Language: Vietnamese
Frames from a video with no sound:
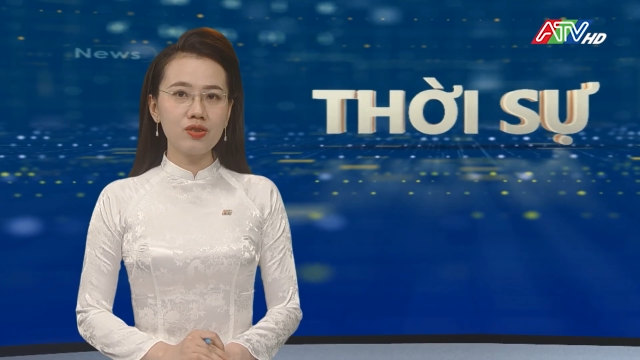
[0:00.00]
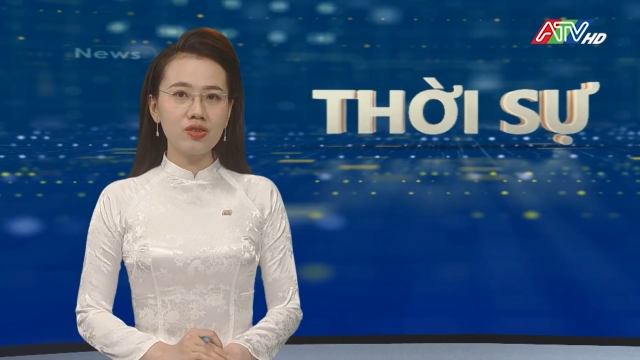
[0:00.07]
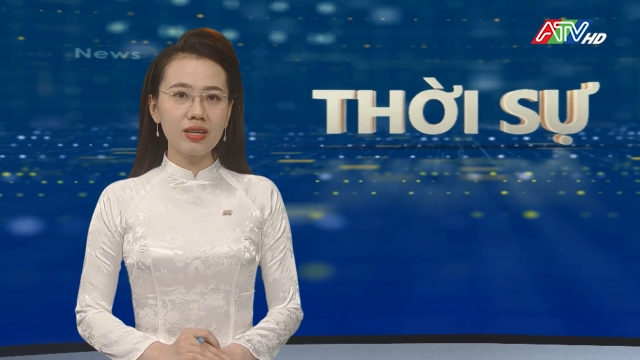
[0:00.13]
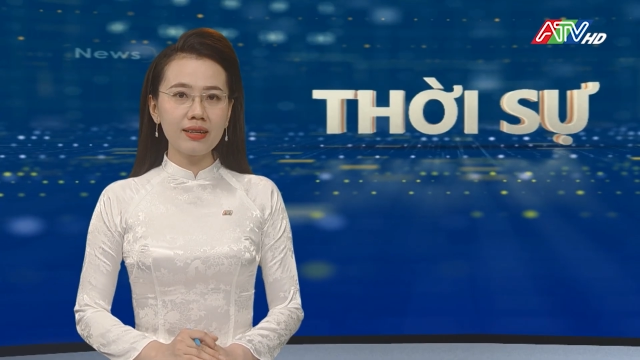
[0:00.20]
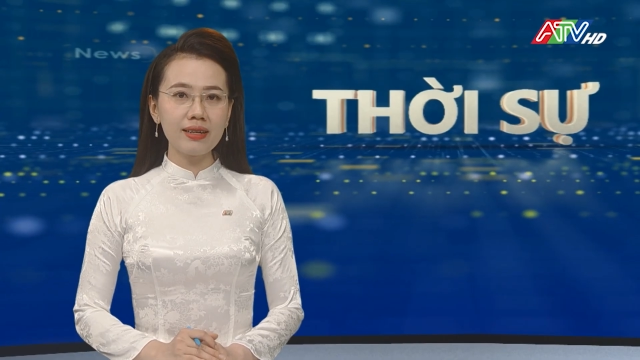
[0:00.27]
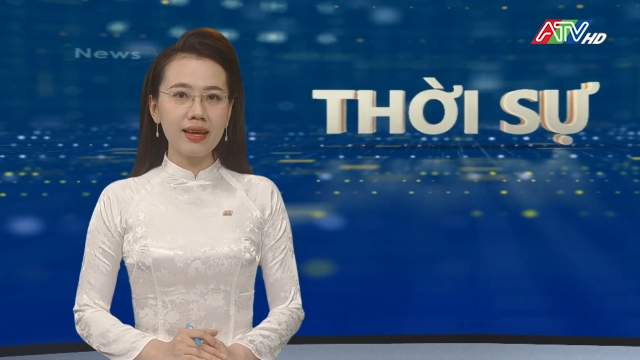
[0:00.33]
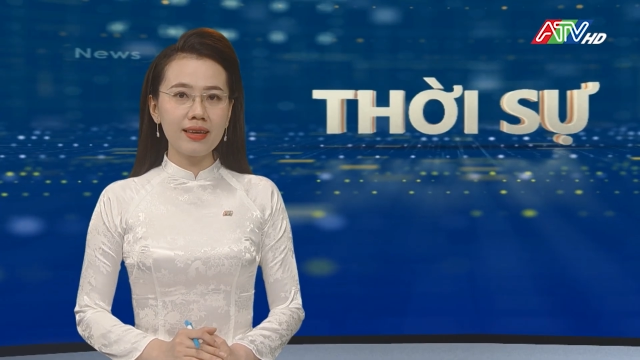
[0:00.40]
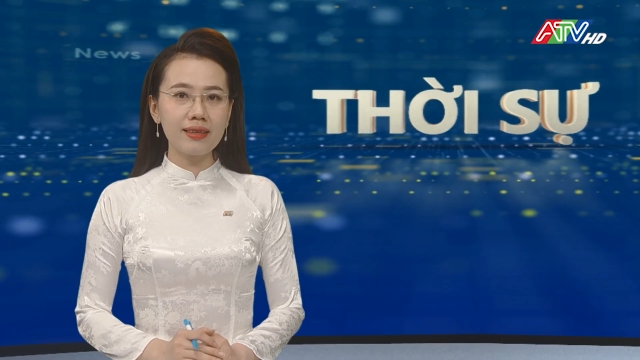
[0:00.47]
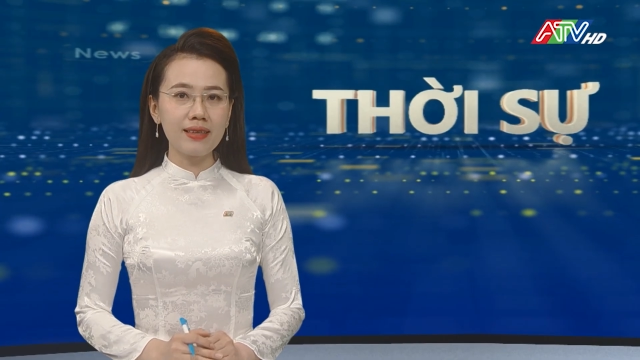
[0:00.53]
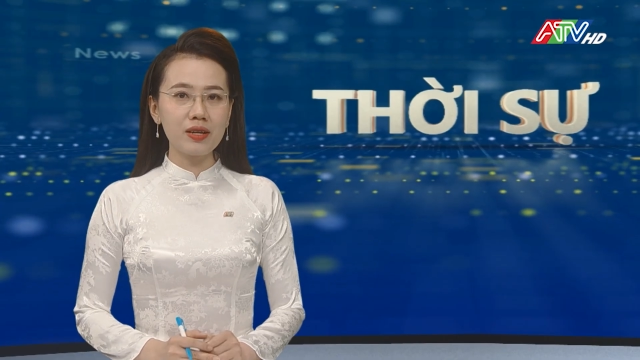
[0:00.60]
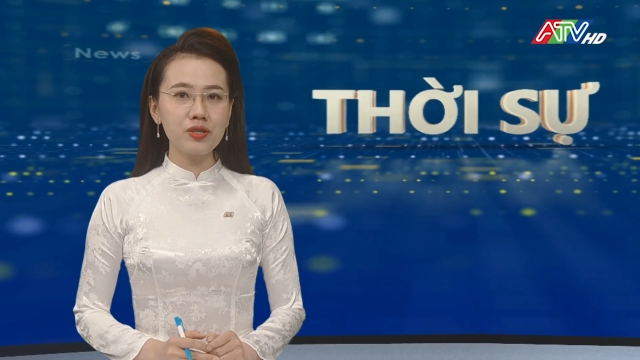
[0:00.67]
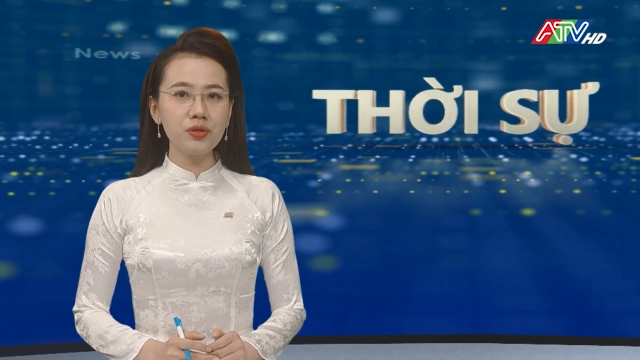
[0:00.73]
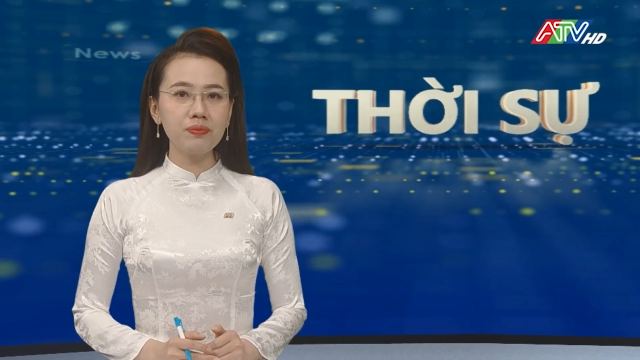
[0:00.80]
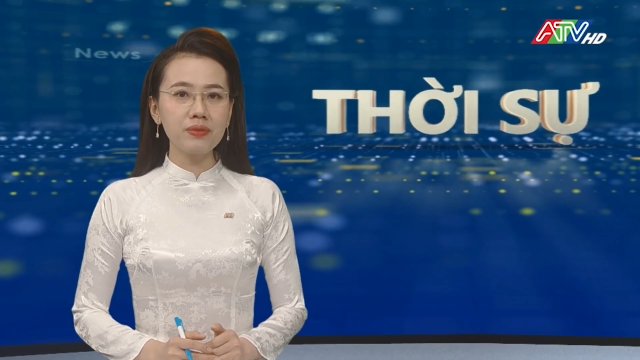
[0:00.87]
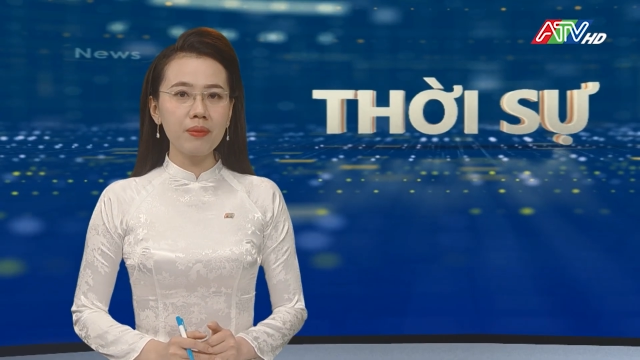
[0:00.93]
Sáng nay,
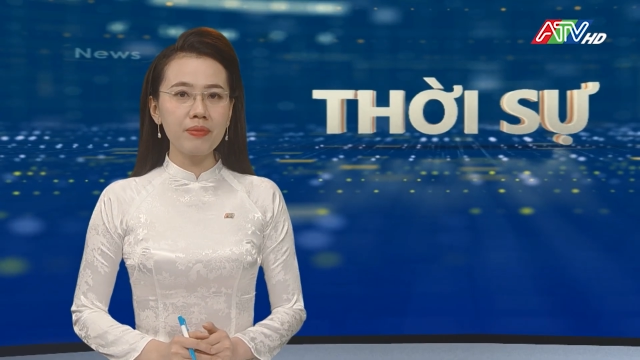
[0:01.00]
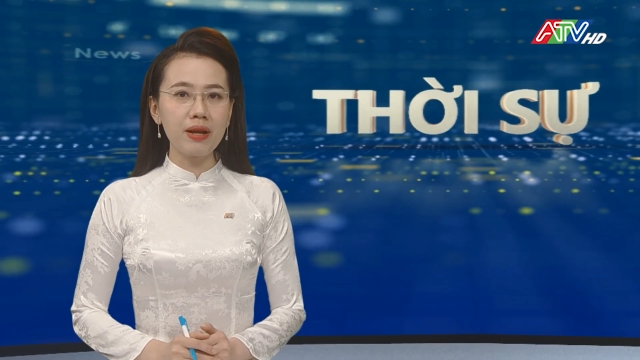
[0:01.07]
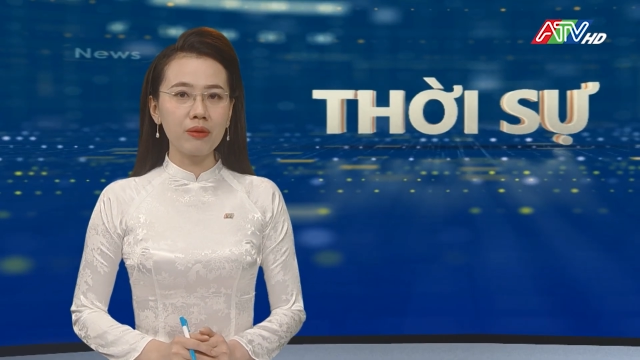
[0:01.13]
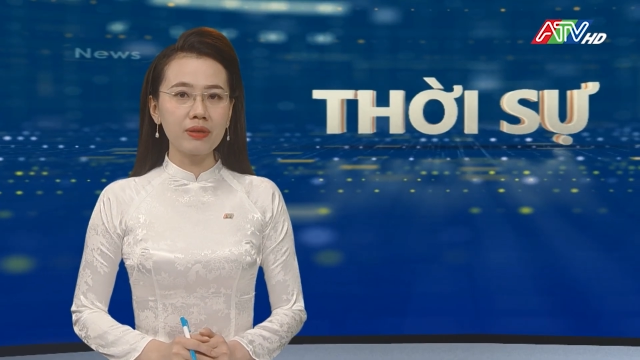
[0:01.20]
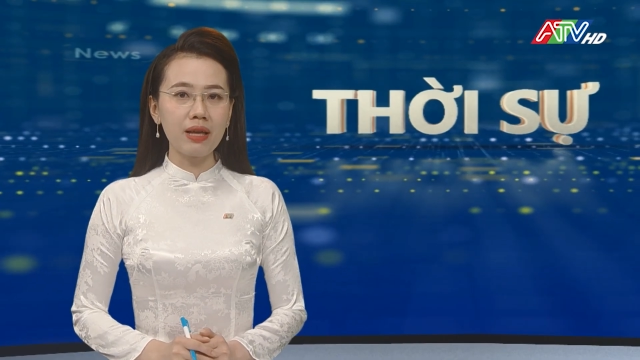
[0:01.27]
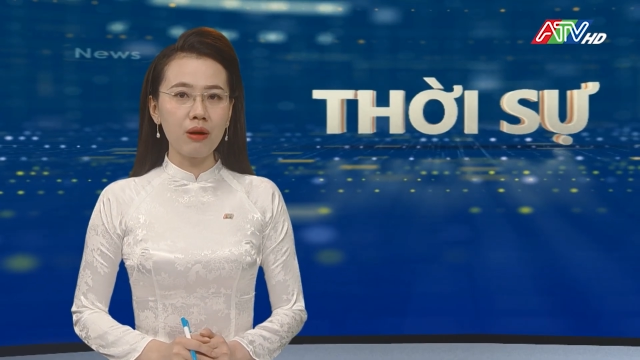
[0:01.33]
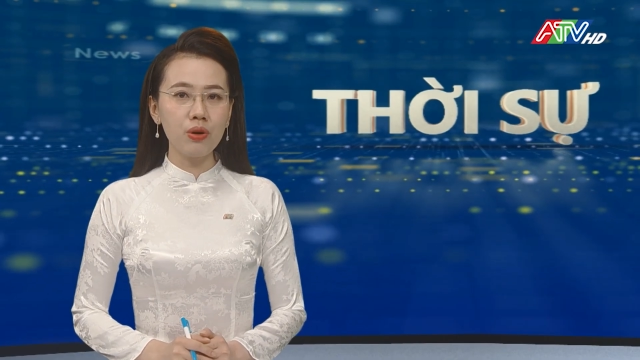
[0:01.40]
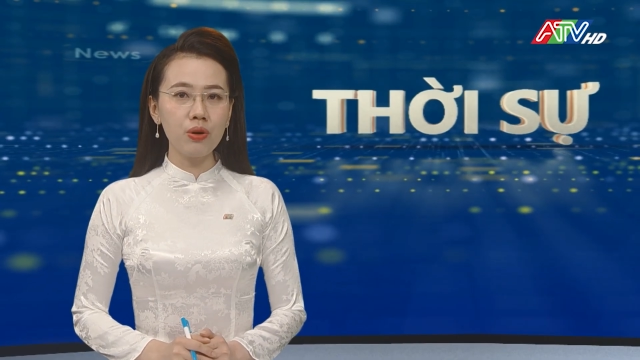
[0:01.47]
tại Trung tâm Đào tạo